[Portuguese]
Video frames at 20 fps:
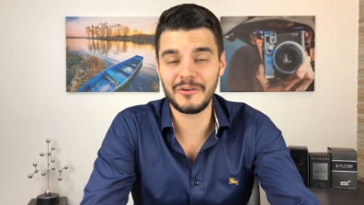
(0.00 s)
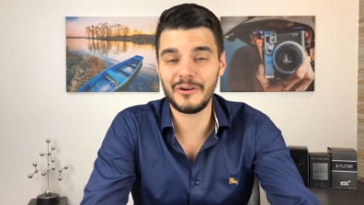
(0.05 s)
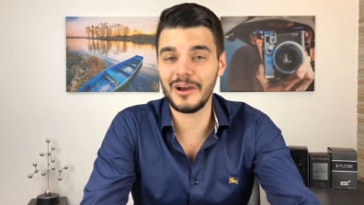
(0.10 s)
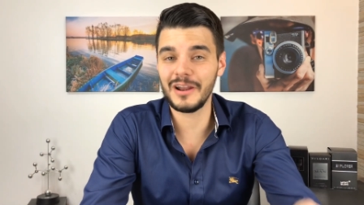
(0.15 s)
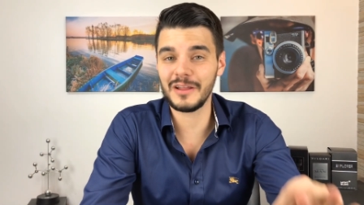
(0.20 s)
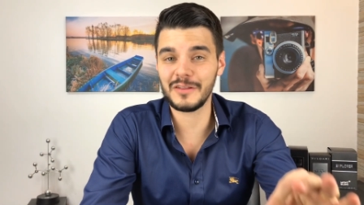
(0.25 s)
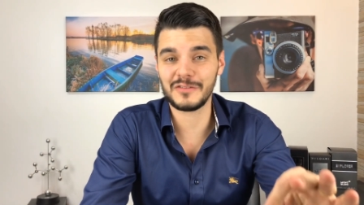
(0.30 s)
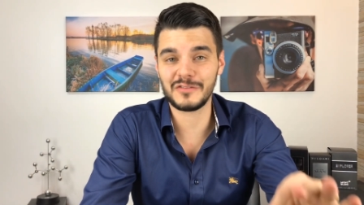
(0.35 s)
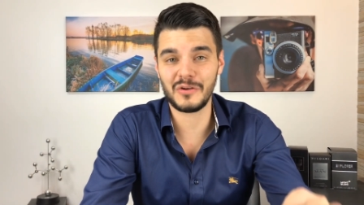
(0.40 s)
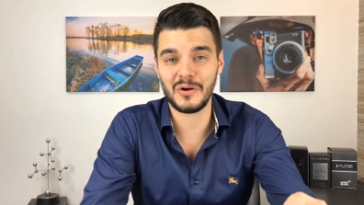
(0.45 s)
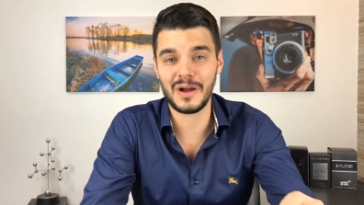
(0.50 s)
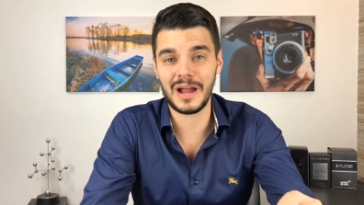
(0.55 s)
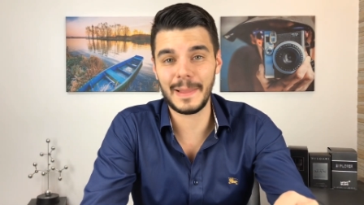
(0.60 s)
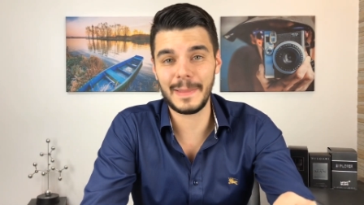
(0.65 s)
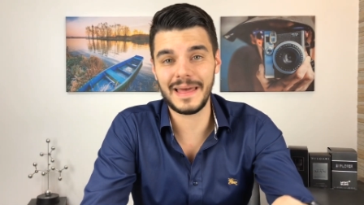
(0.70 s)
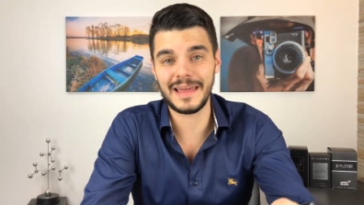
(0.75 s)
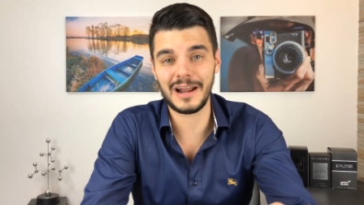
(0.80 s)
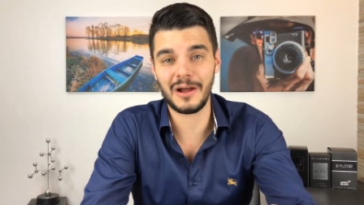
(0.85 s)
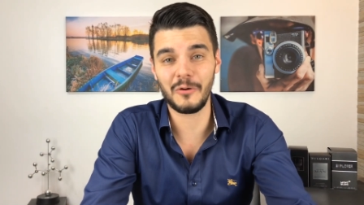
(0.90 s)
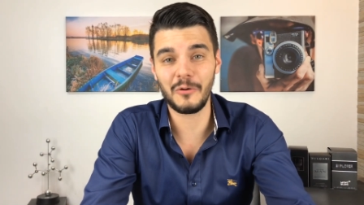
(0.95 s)
E olha só,
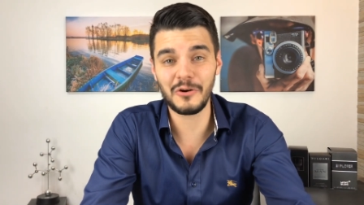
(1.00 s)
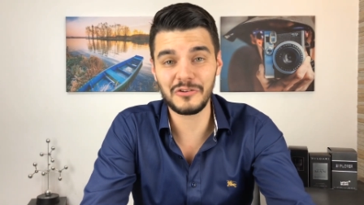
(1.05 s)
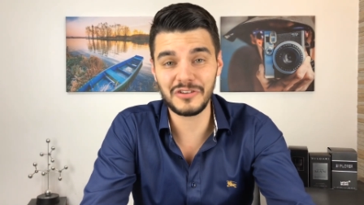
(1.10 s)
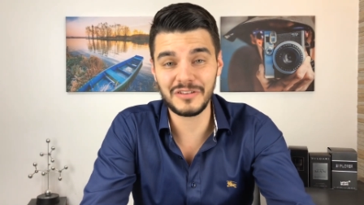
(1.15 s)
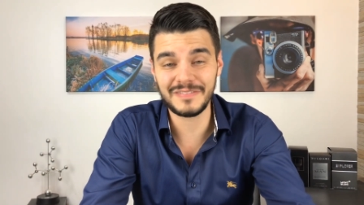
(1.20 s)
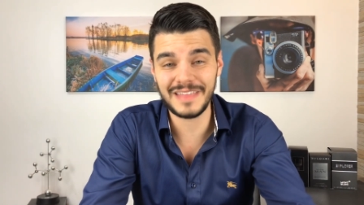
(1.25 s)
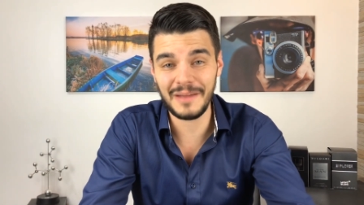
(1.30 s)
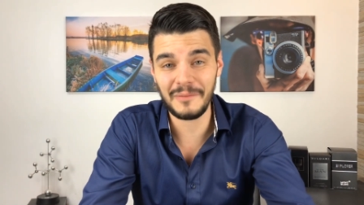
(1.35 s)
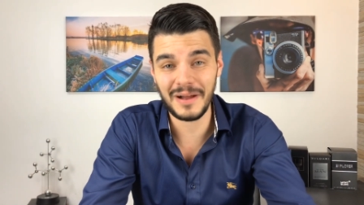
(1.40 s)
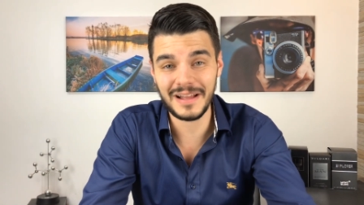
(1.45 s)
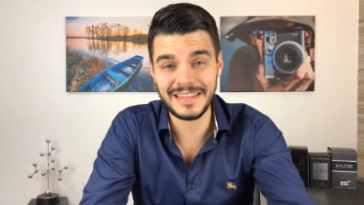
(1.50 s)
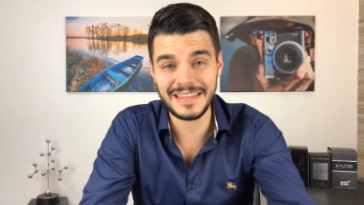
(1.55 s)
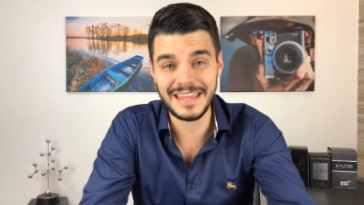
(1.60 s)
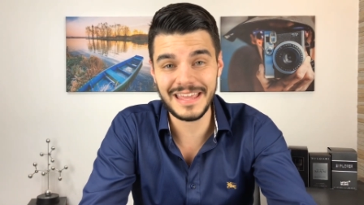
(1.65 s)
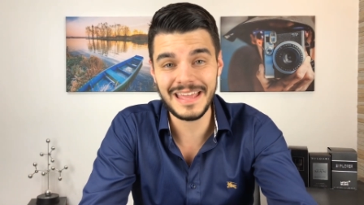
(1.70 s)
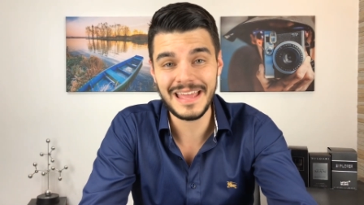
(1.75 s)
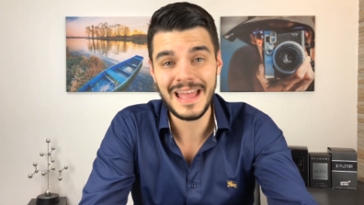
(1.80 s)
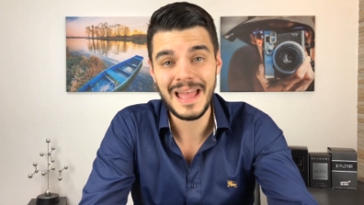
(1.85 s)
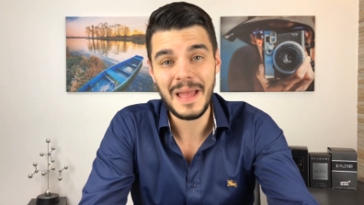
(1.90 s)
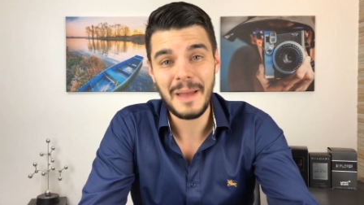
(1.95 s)
galera, hoje tenho
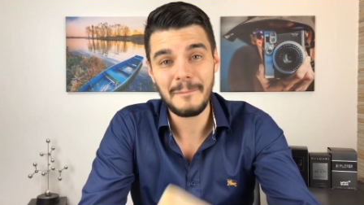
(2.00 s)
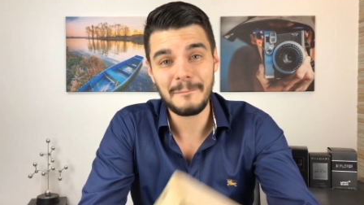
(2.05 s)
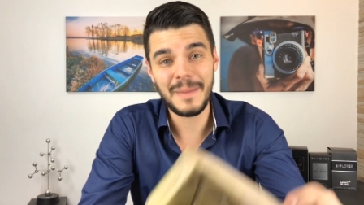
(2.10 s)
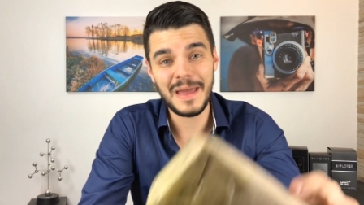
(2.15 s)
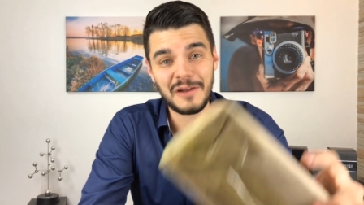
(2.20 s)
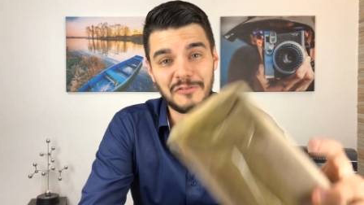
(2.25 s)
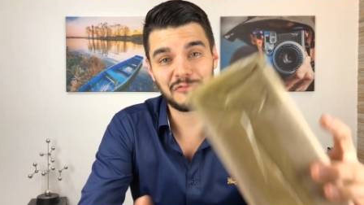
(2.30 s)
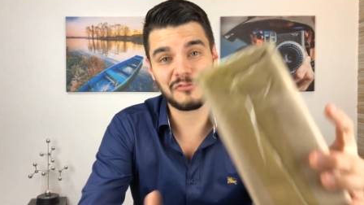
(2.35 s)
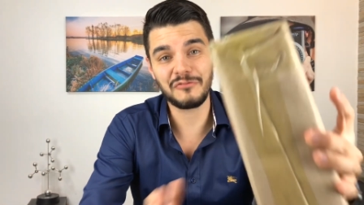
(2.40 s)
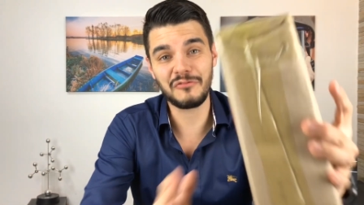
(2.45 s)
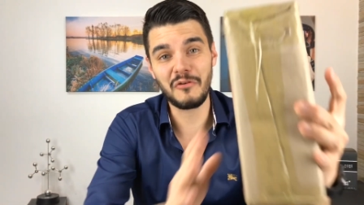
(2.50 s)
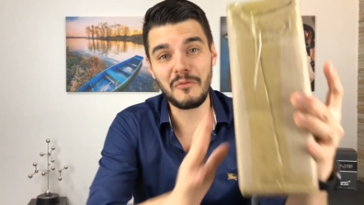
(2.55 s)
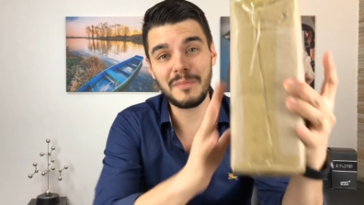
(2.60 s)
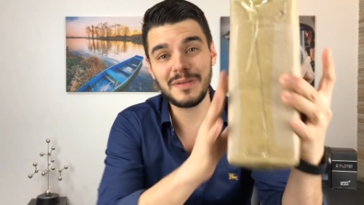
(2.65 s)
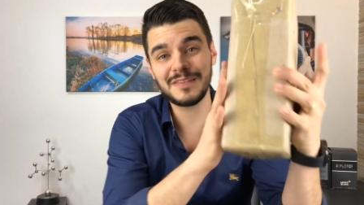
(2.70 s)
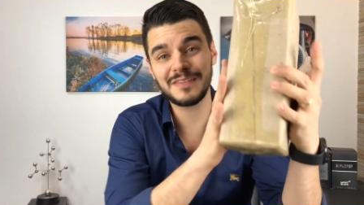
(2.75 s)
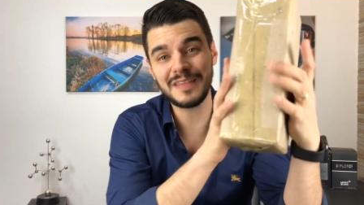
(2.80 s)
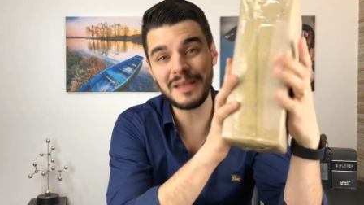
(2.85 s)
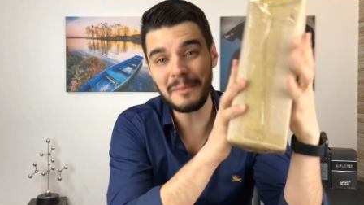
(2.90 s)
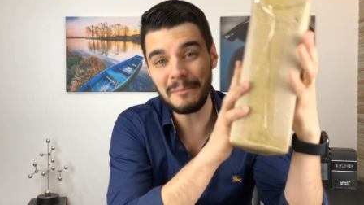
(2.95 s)
aqui
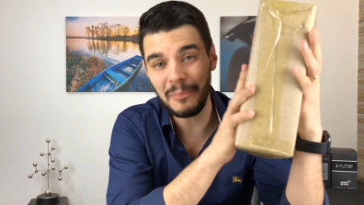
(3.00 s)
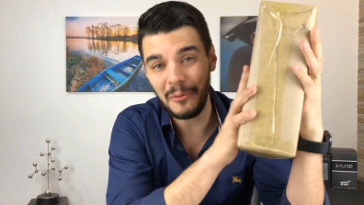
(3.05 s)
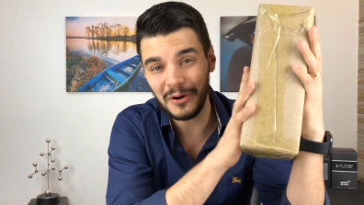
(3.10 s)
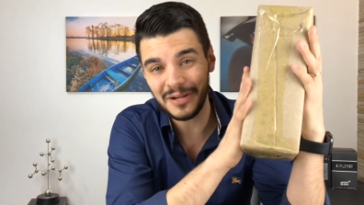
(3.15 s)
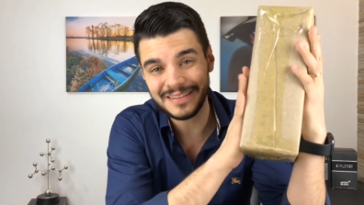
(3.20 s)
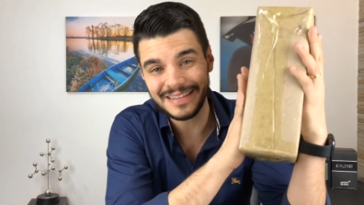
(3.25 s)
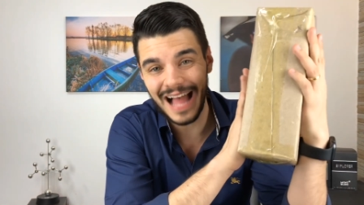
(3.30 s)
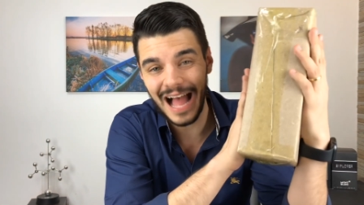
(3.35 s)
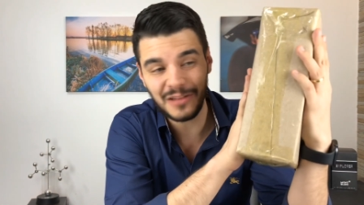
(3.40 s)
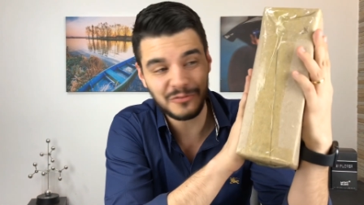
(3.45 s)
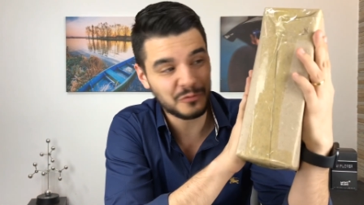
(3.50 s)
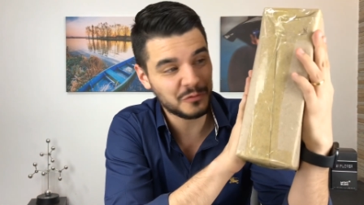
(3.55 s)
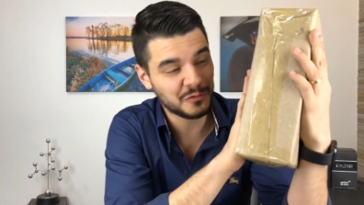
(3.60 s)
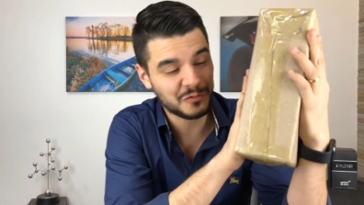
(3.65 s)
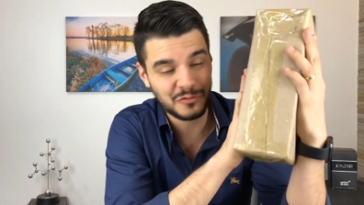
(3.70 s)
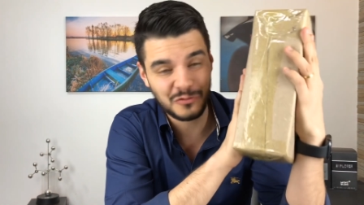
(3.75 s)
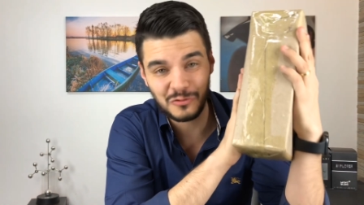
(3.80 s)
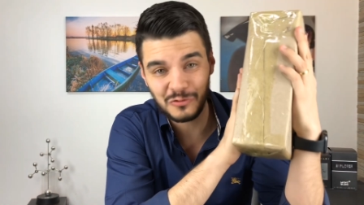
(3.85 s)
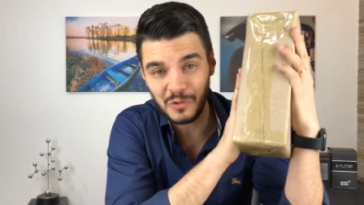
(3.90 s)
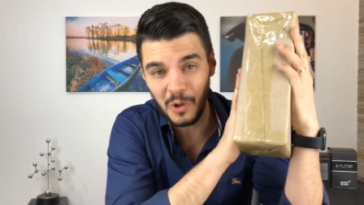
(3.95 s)
perfumes
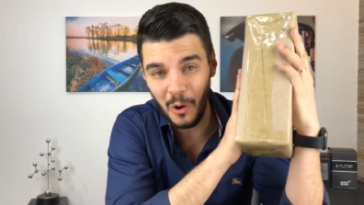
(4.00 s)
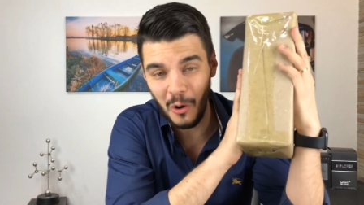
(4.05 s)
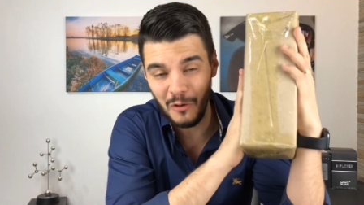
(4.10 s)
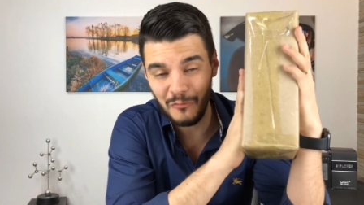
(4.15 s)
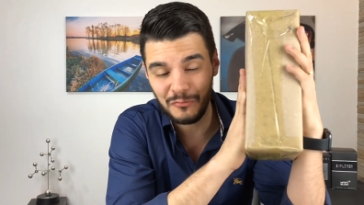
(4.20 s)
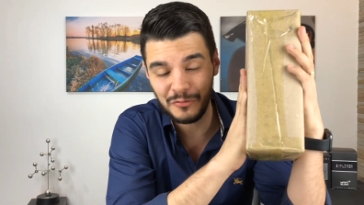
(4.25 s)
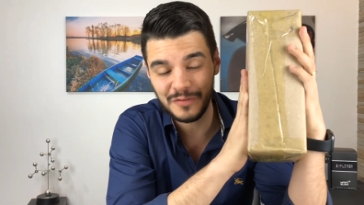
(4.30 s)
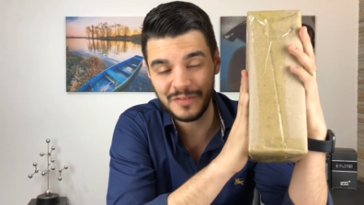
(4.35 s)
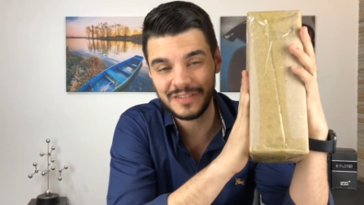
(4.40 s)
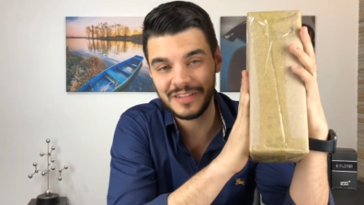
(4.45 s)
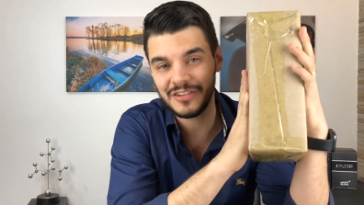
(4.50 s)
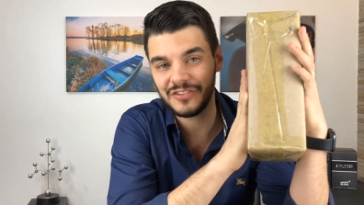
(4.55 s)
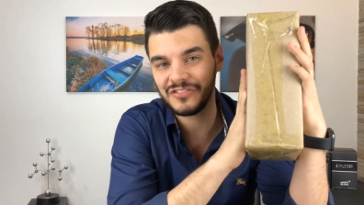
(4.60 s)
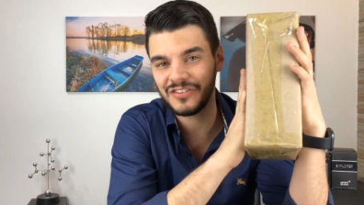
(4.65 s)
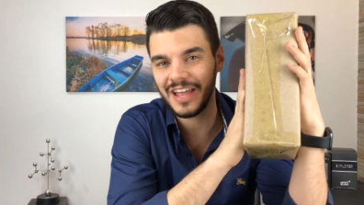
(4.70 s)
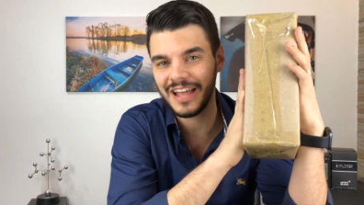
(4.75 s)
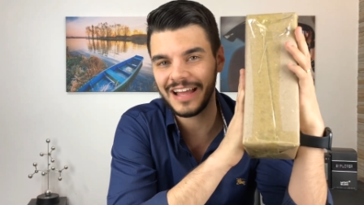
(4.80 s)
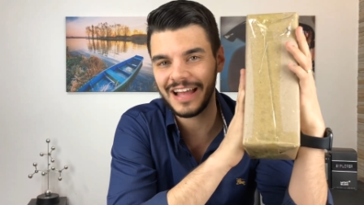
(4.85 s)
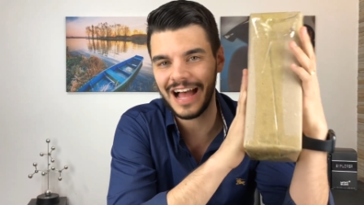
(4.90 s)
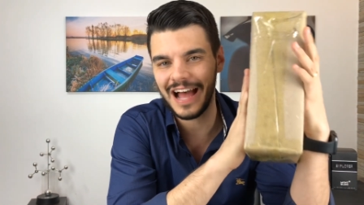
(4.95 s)
importados novos que
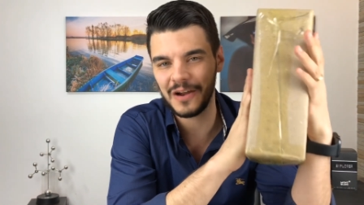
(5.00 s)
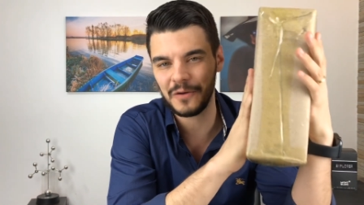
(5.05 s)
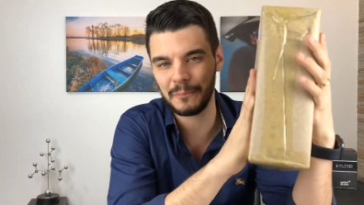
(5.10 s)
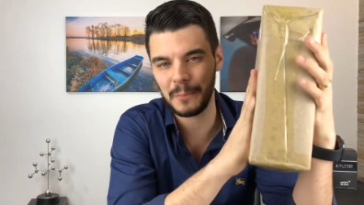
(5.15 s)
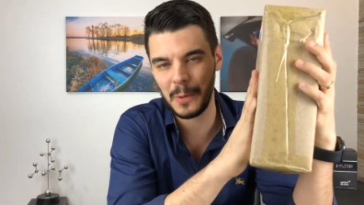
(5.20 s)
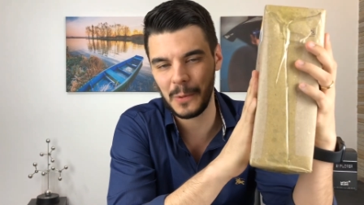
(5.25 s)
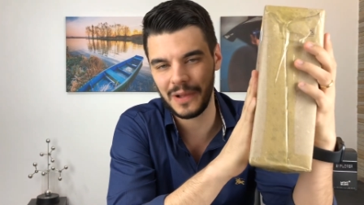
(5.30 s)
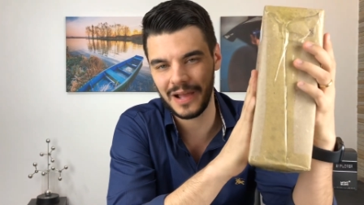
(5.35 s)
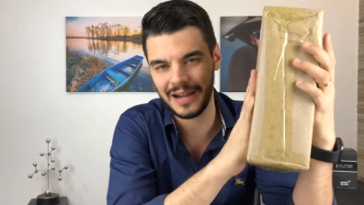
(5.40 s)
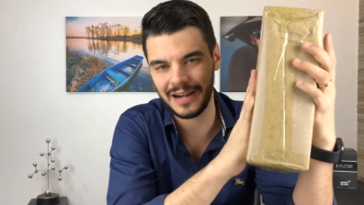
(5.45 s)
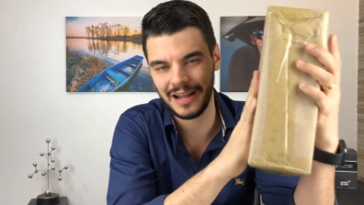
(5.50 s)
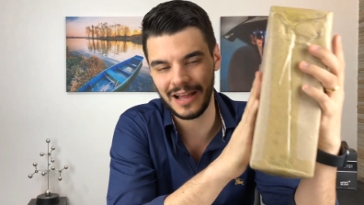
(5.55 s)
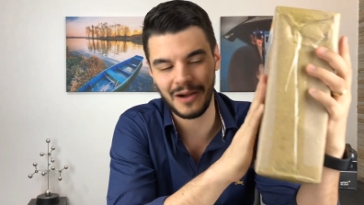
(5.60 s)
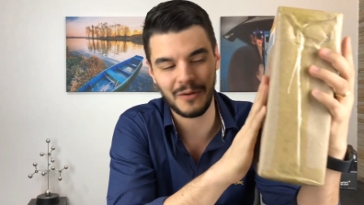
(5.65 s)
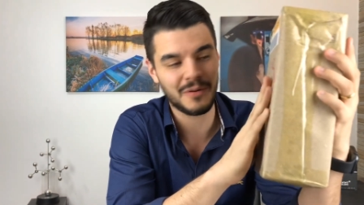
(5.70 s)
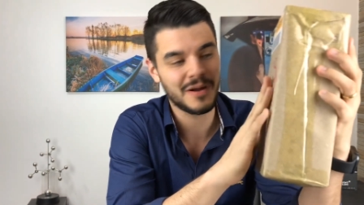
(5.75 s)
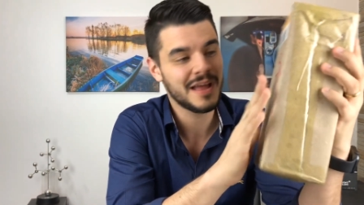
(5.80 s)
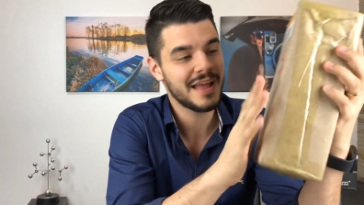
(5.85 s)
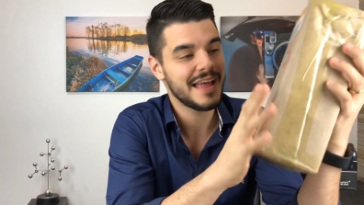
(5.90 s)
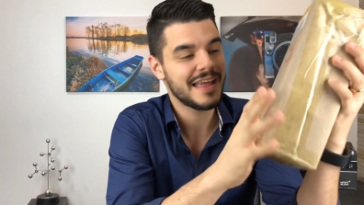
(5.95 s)
chegaram pro canal